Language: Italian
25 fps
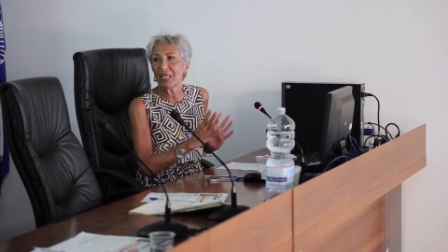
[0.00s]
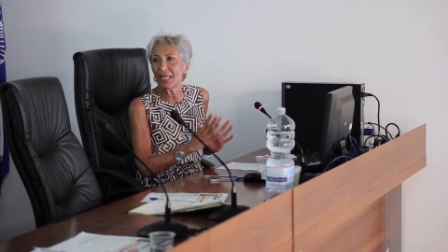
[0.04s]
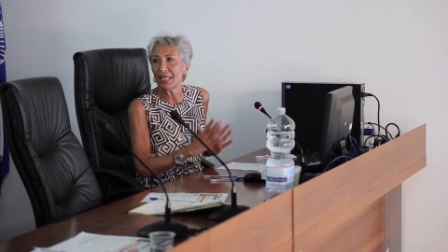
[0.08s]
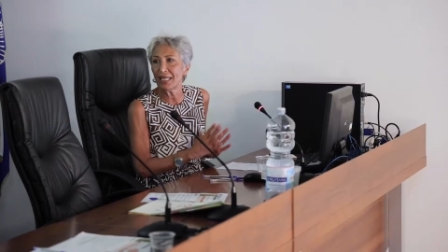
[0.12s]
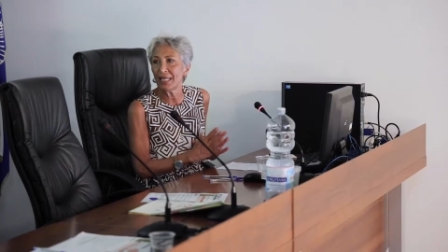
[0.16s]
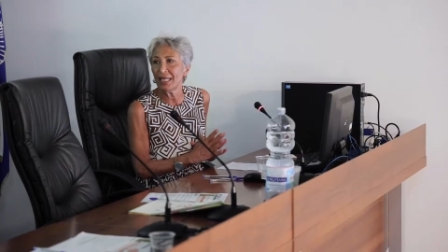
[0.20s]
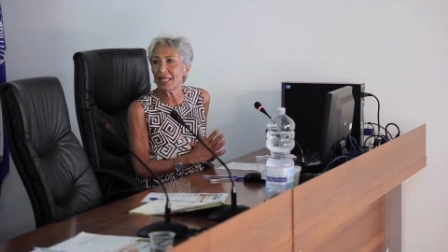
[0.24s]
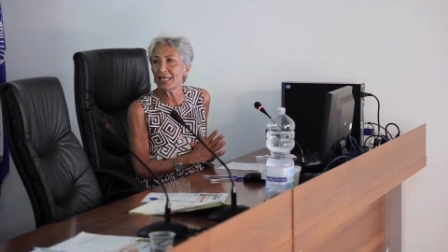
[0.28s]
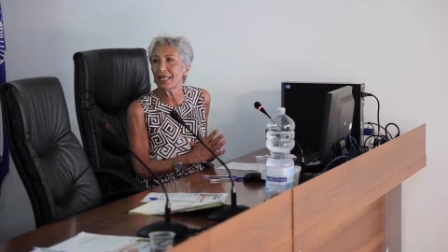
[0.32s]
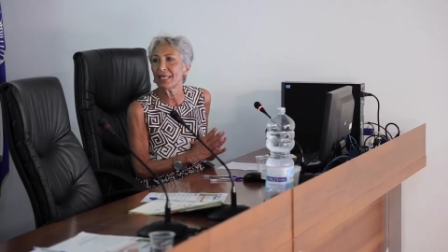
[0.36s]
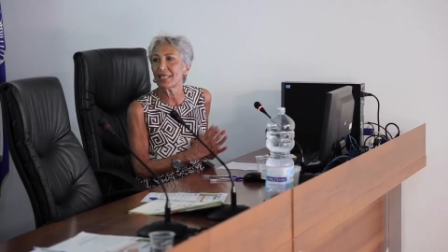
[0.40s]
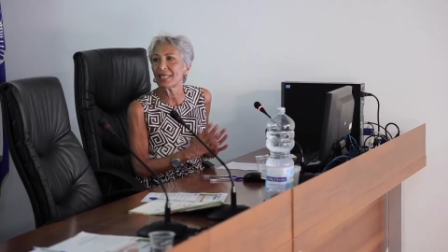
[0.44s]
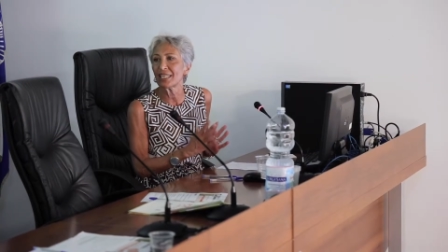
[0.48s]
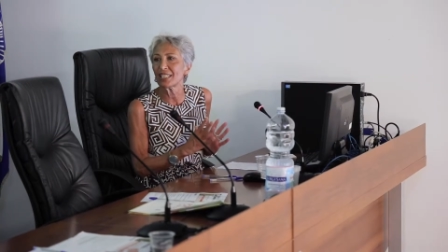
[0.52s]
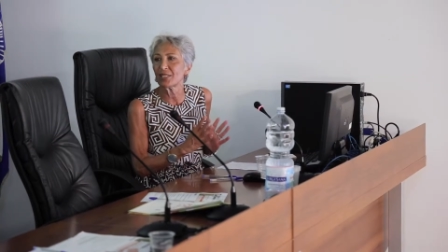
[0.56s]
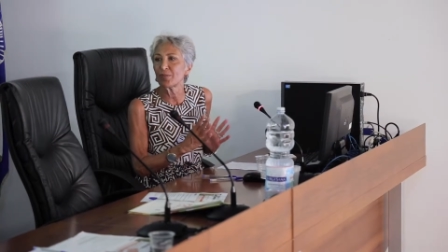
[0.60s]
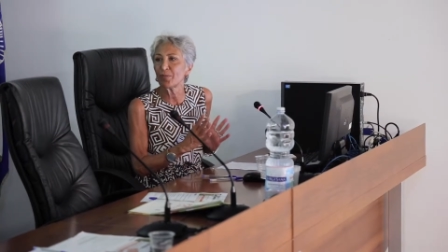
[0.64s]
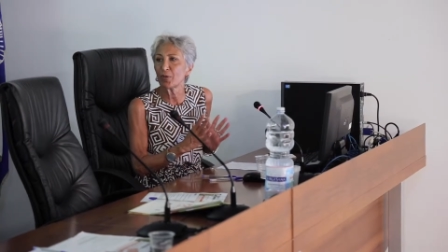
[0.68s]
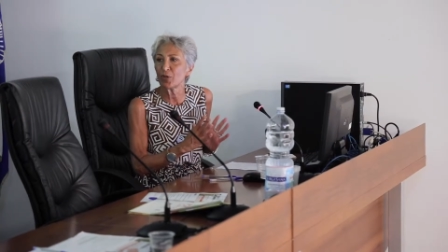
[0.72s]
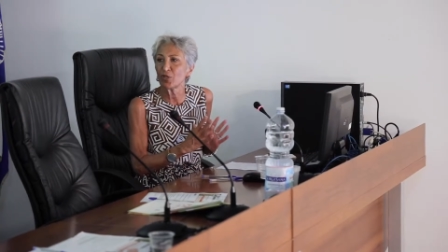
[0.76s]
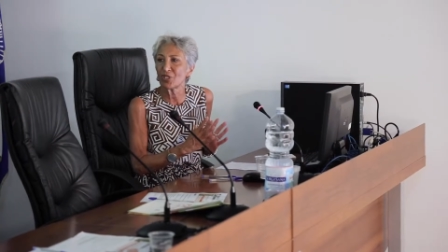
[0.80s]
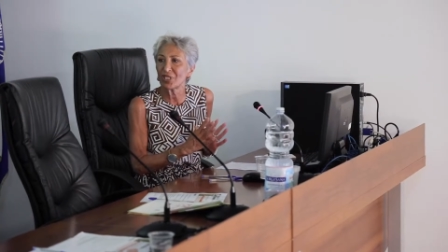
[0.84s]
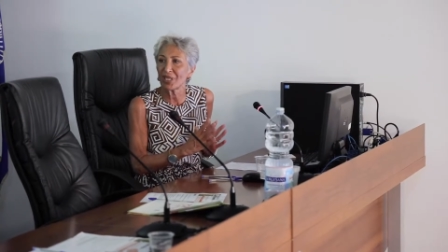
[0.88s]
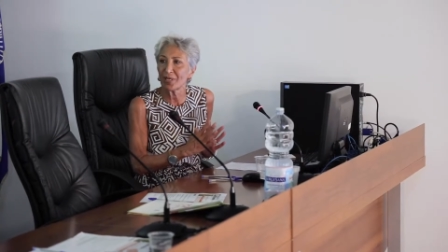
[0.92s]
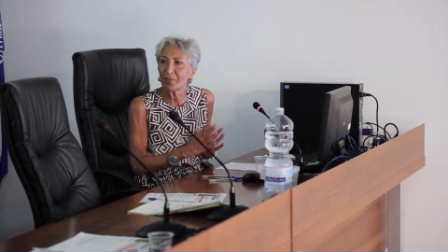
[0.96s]
Non di
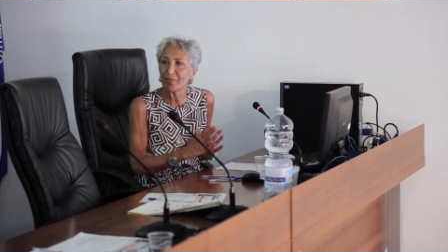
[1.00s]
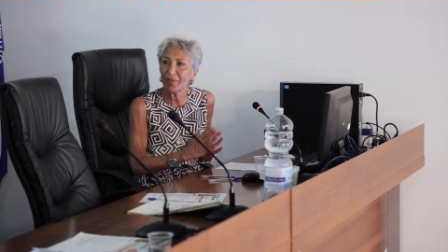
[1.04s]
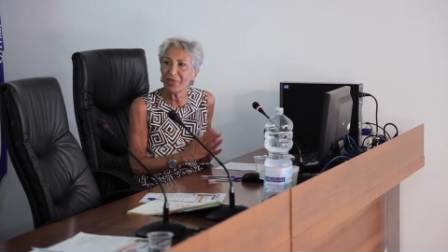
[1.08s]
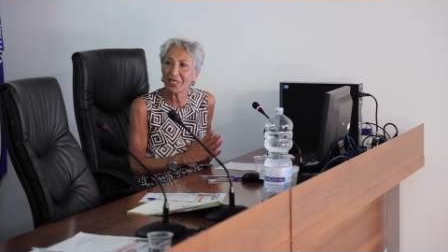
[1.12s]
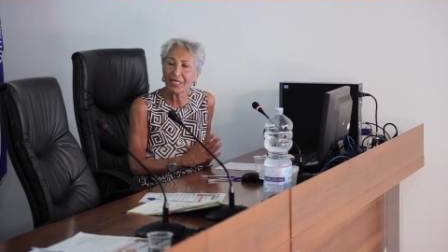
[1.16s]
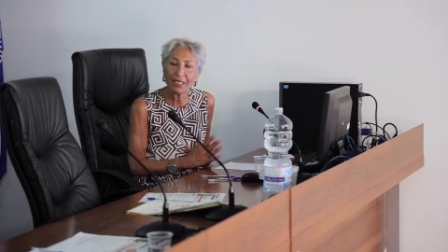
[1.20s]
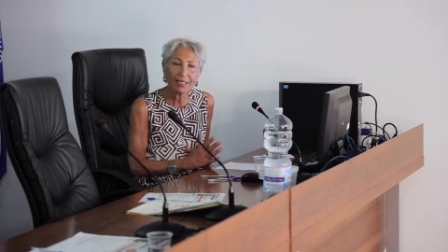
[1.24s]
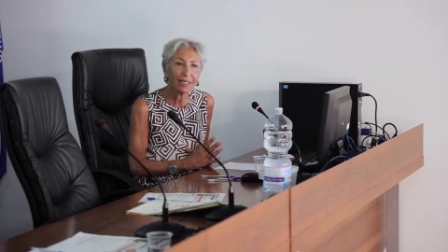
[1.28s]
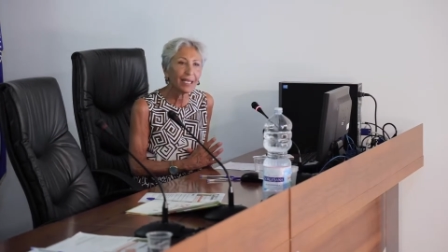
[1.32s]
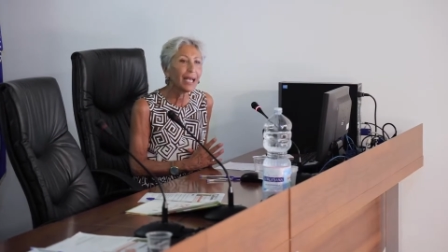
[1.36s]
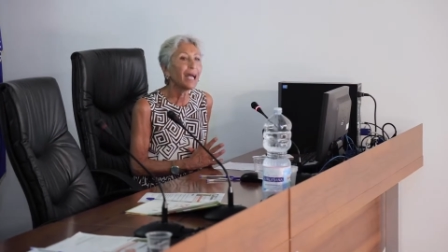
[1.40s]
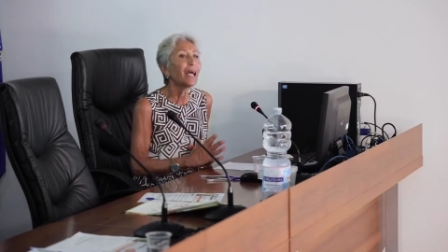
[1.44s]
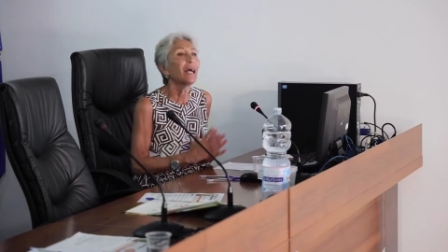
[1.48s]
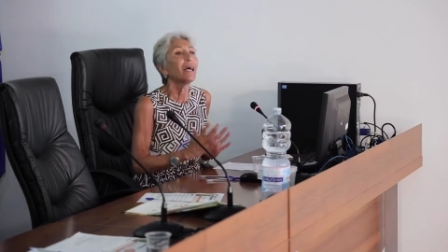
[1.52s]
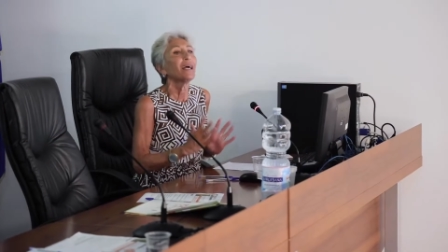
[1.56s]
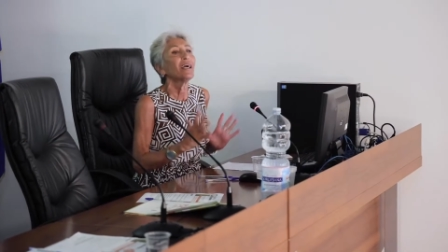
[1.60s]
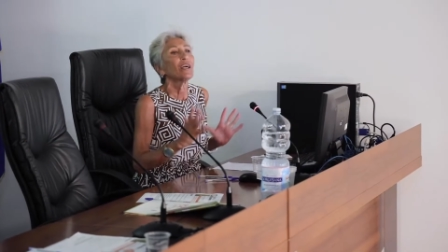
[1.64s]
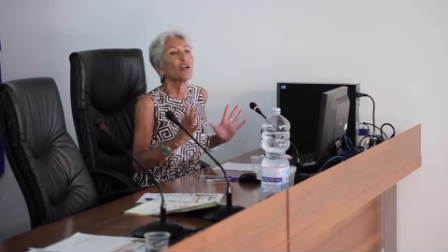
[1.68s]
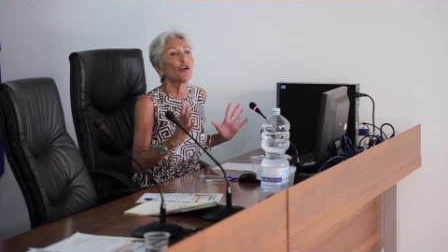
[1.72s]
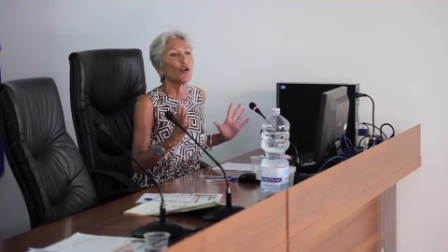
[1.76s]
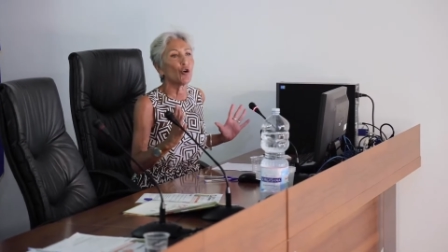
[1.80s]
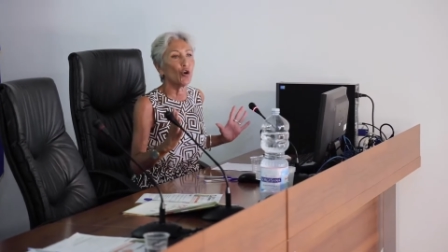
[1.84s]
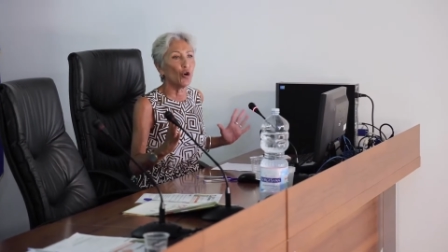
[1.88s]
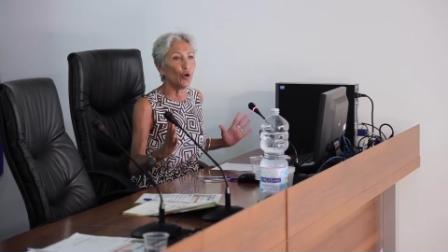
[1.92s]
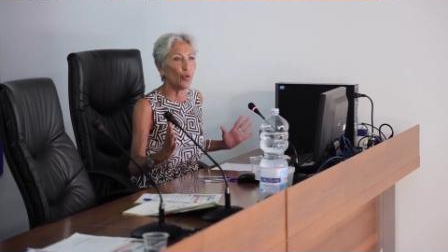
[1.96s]
secondario
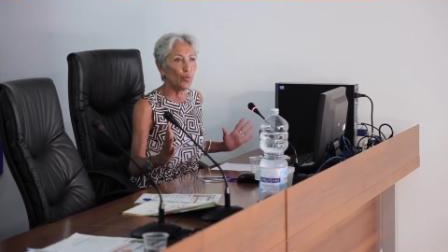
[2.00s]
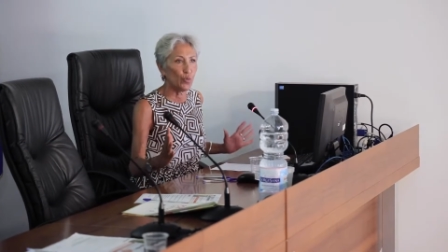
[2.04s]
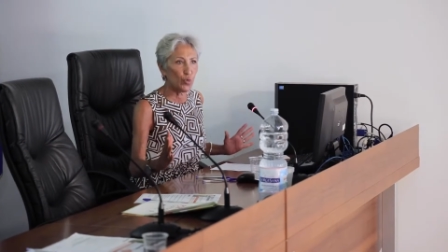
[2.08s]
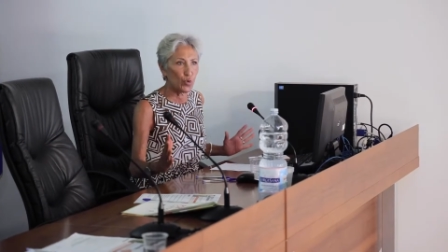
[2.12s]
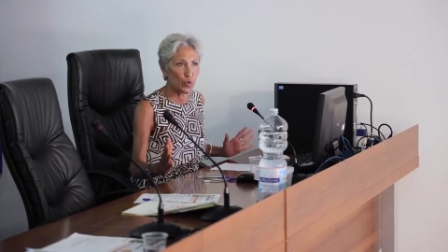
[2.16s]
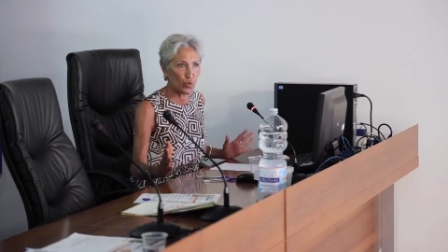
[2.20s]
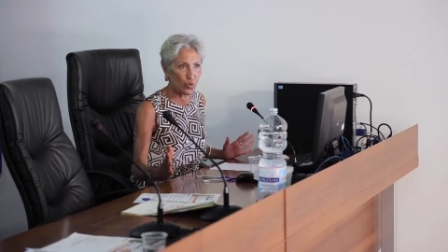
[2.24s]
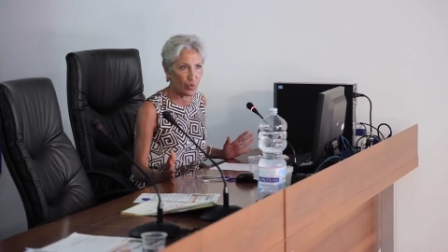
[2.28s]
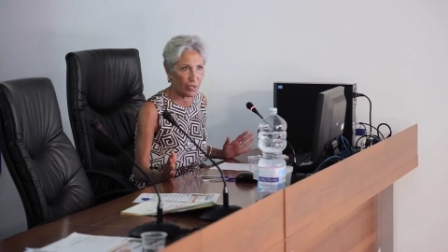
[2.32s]
interesse, eh,